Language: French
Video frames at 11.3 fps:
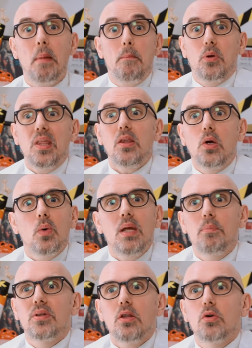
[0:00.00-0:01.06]
Mais peut-être que
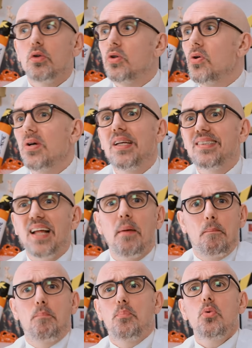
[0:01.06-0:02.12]
oui, peut-être que Dieu, c'est
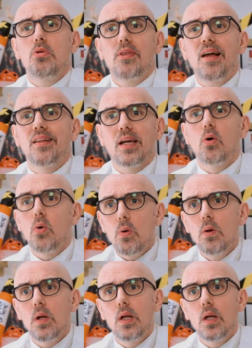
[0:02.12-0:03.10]
un putain de rigolo.